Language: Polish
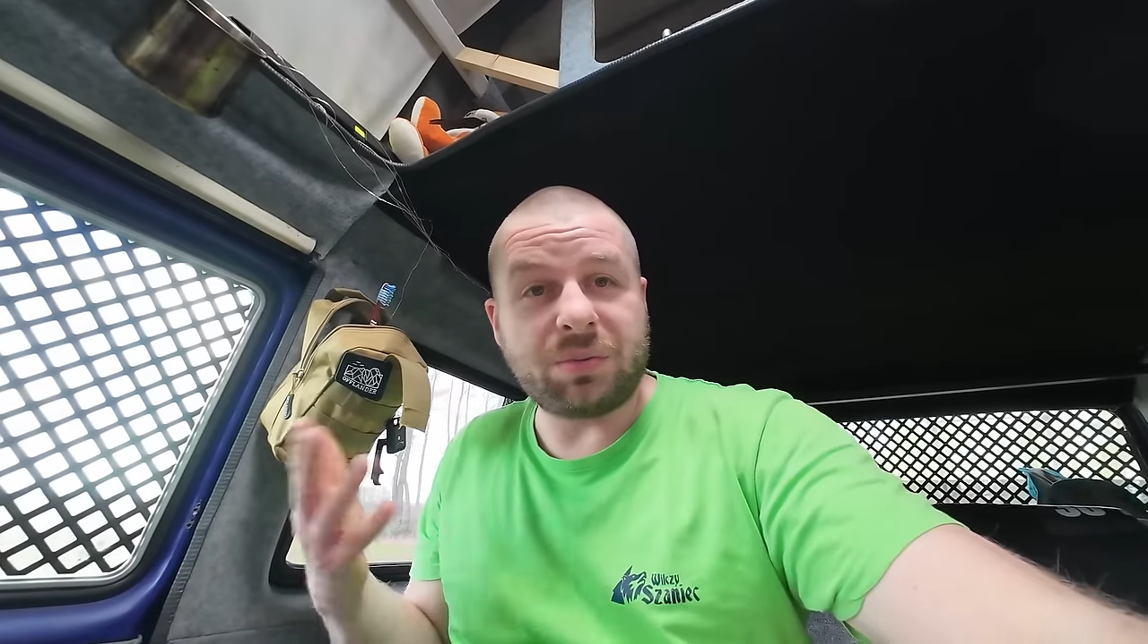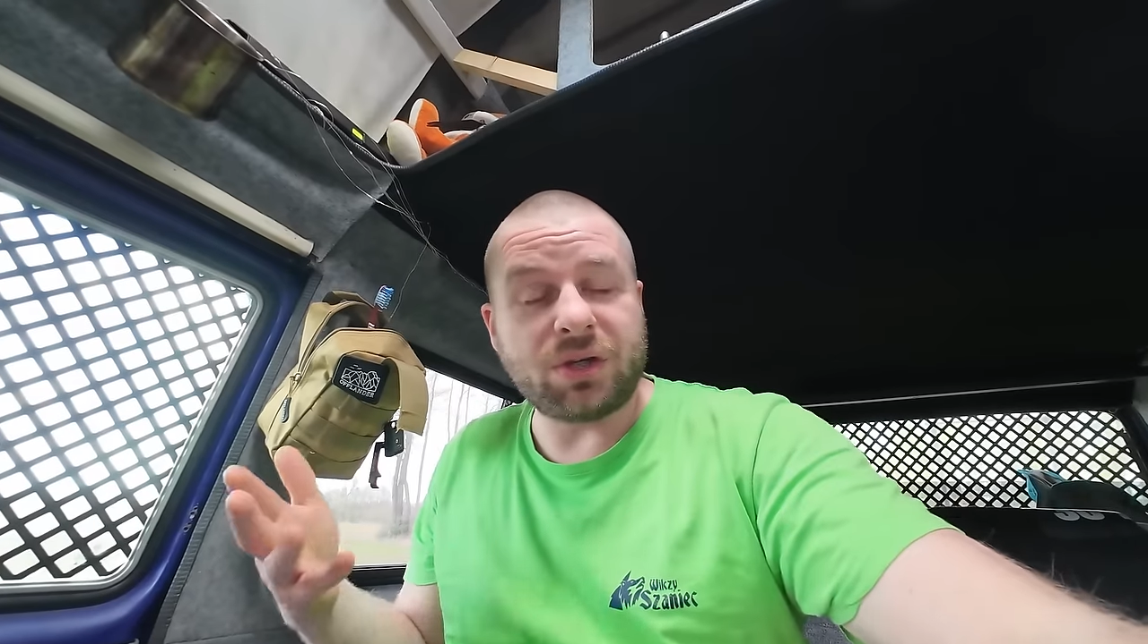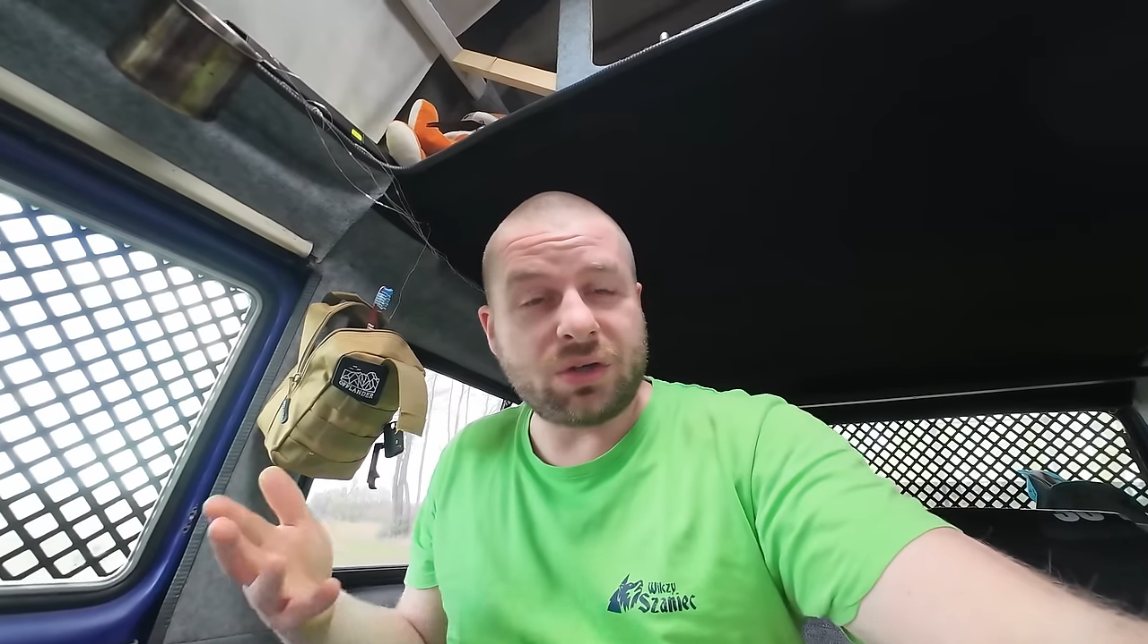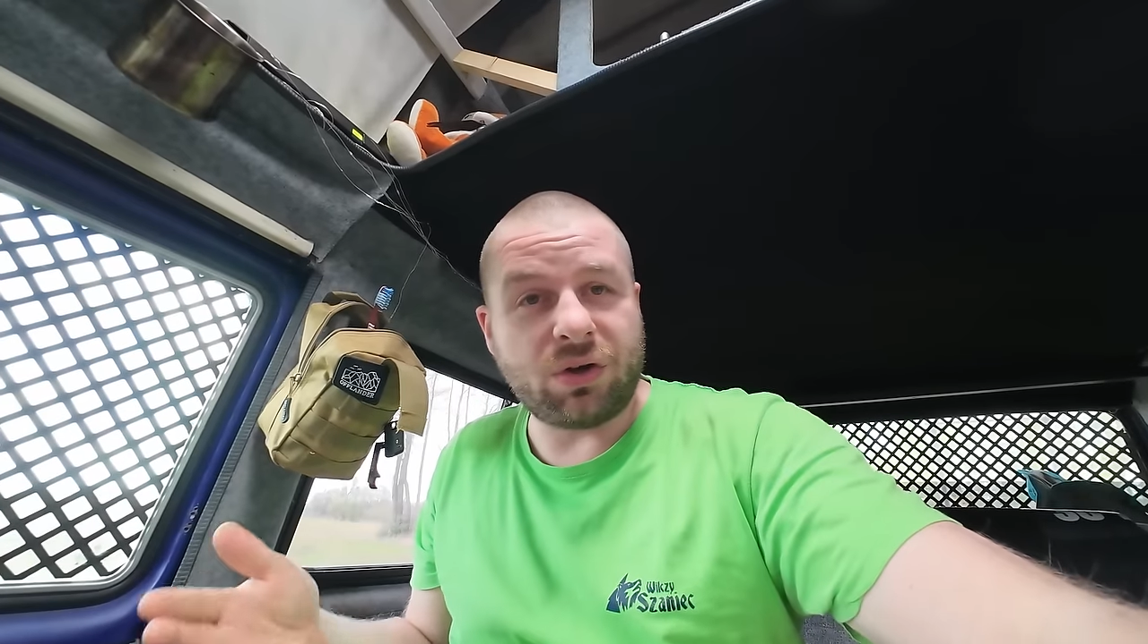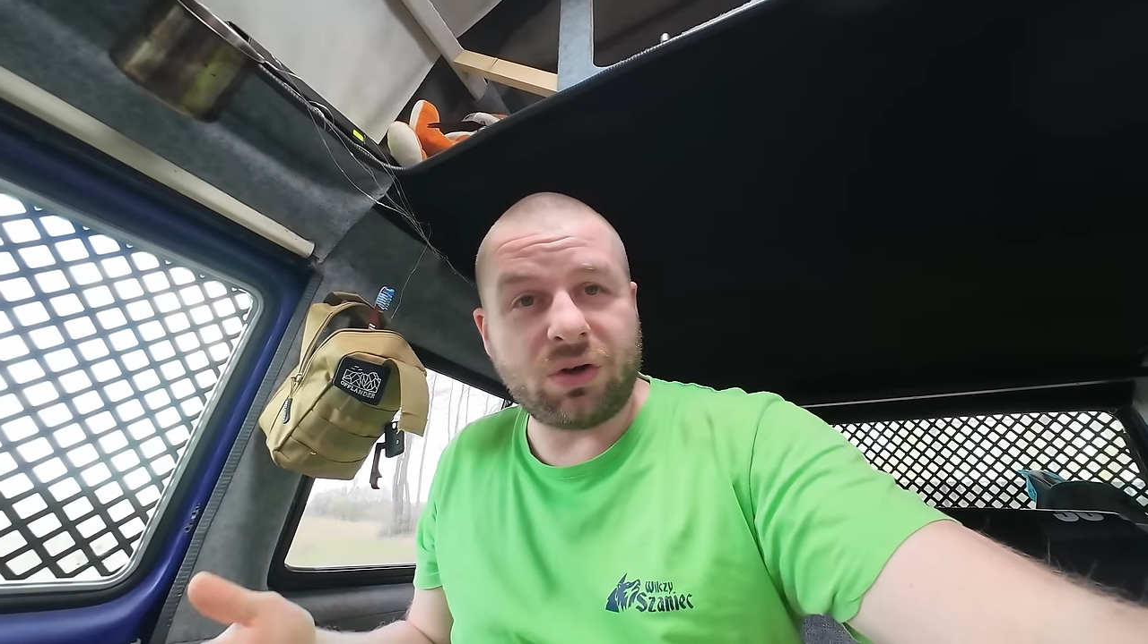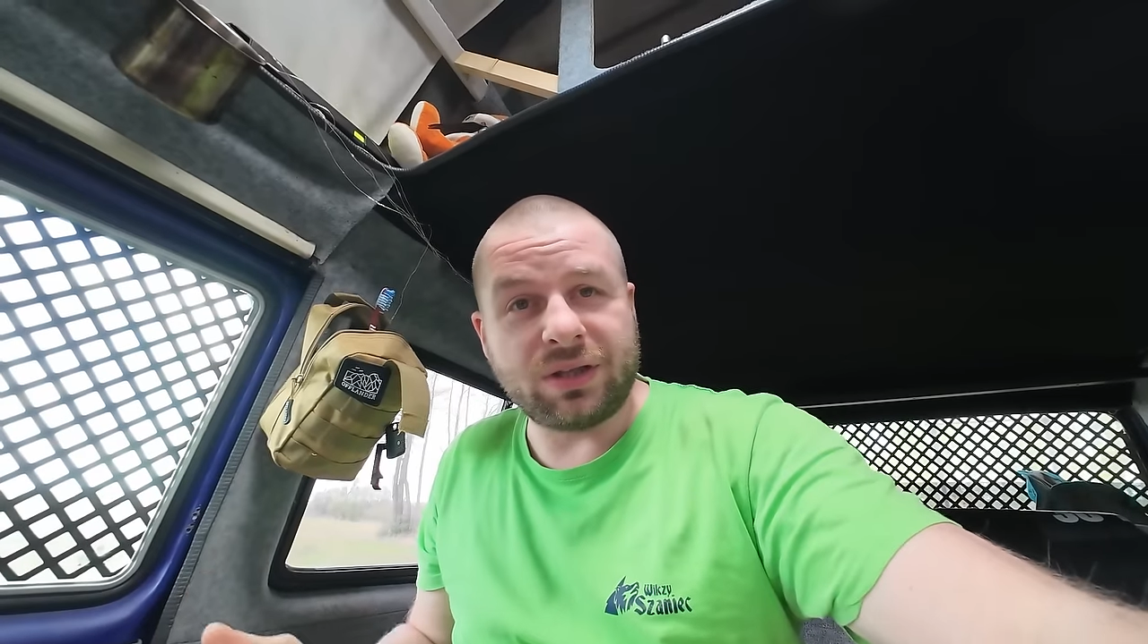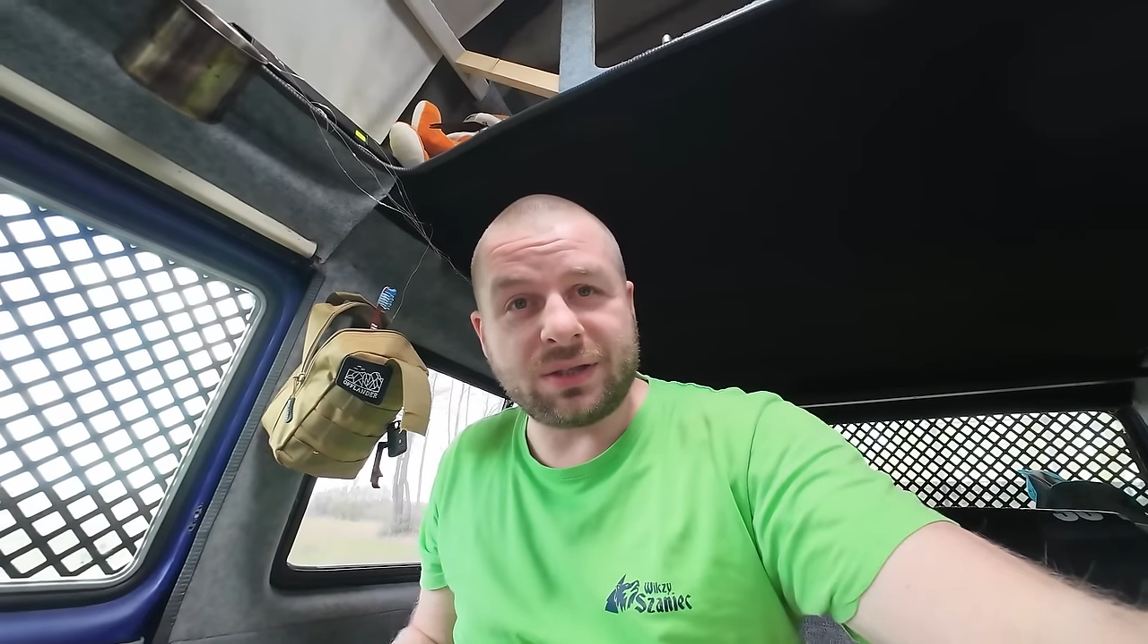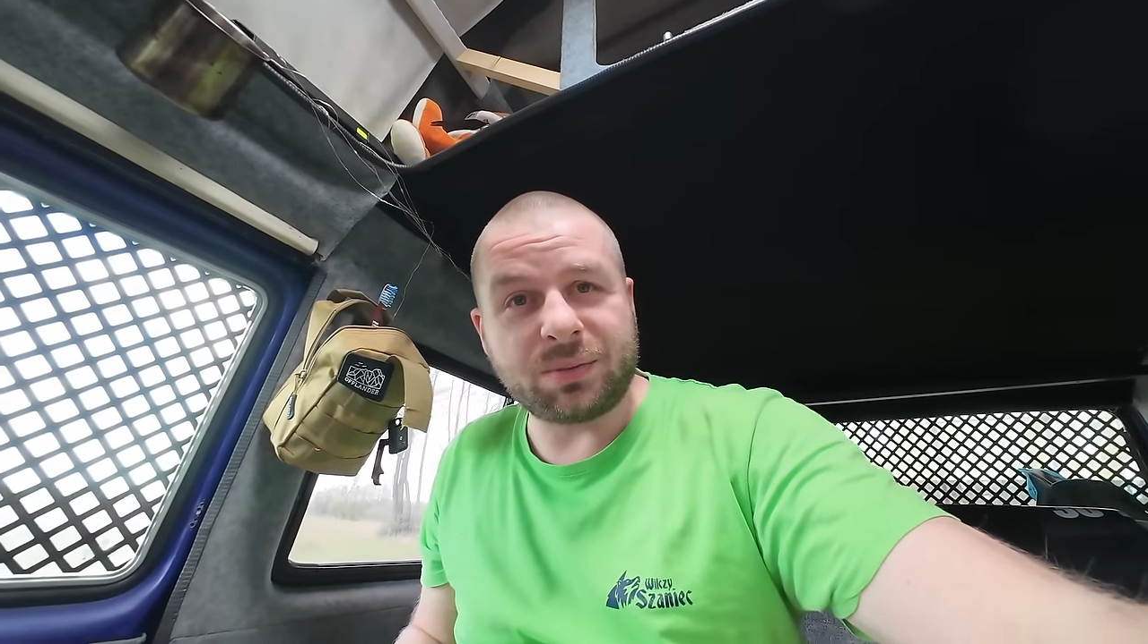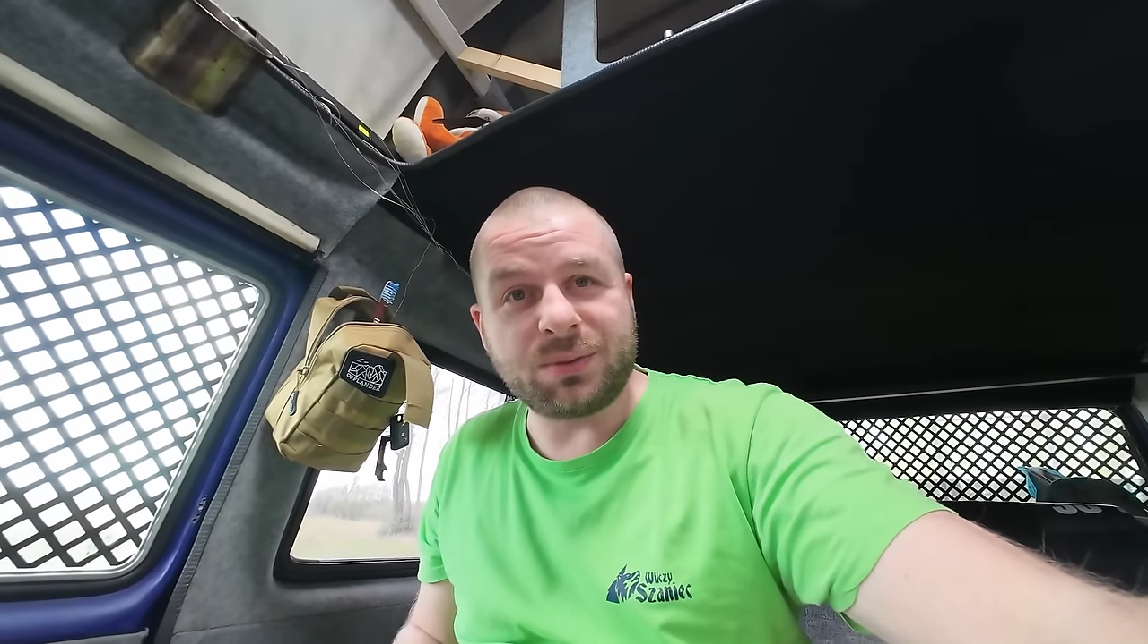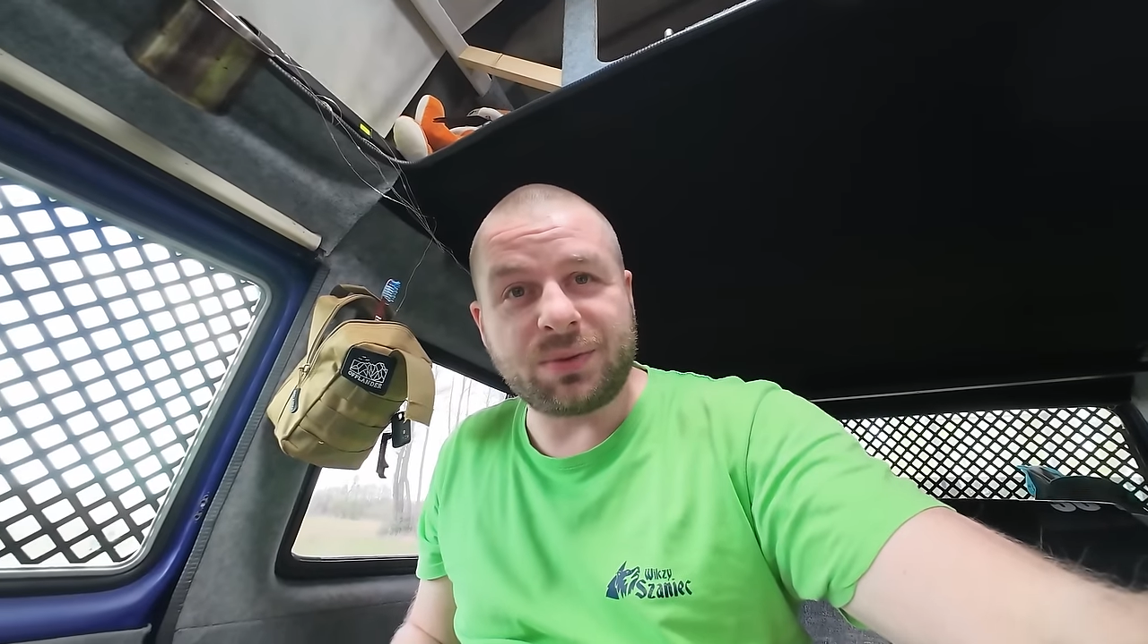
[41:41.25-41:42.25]

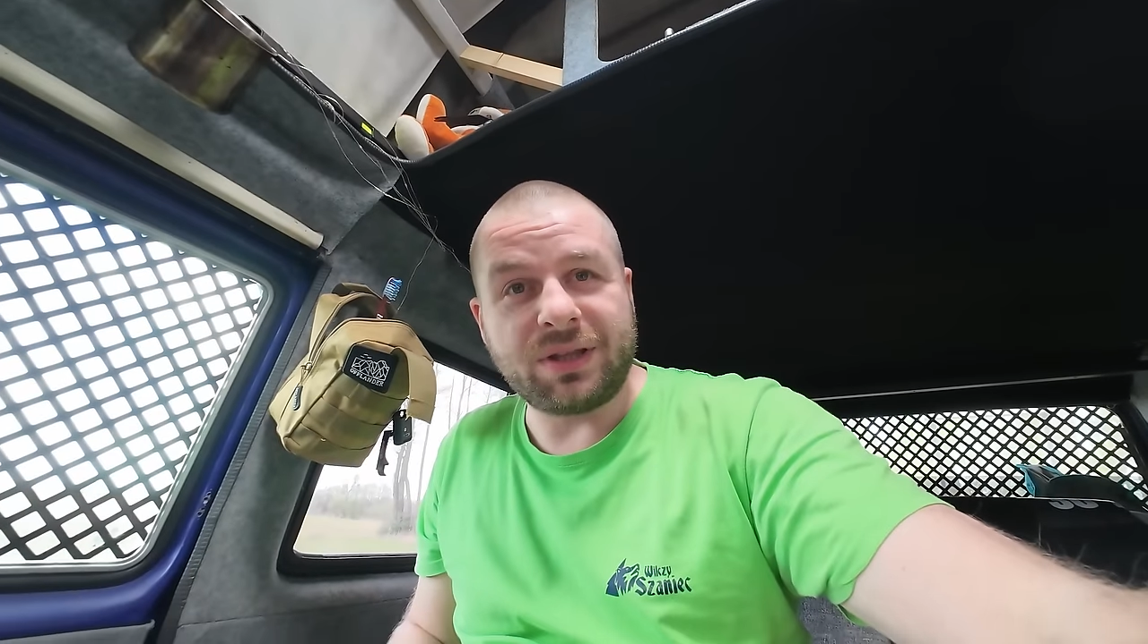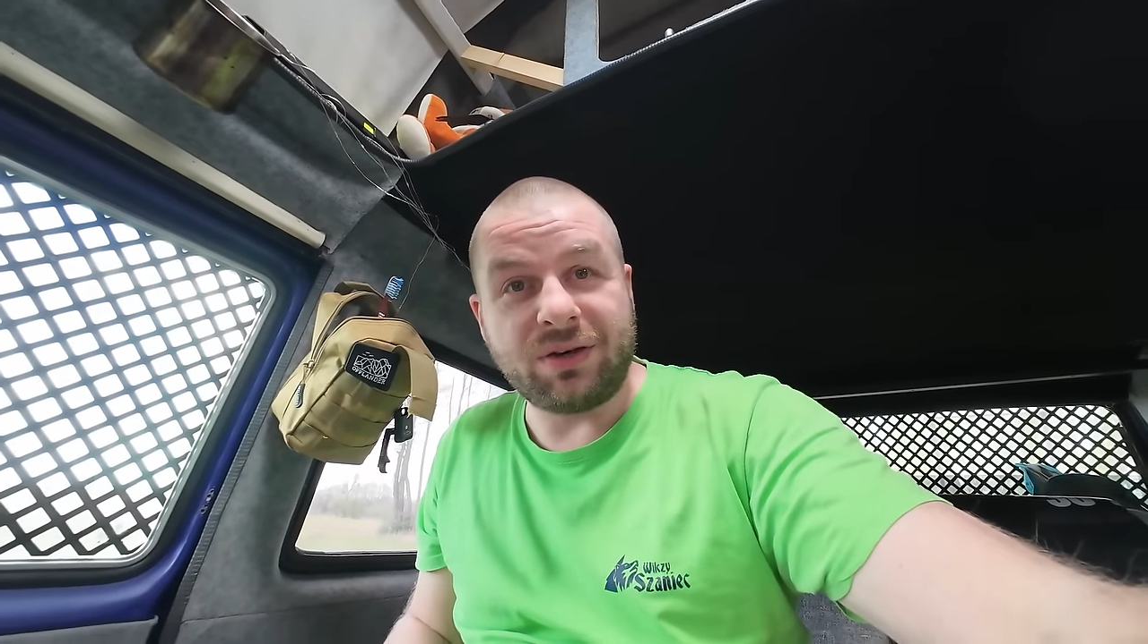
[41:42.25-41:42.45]
nieprzeszkolone z obsługi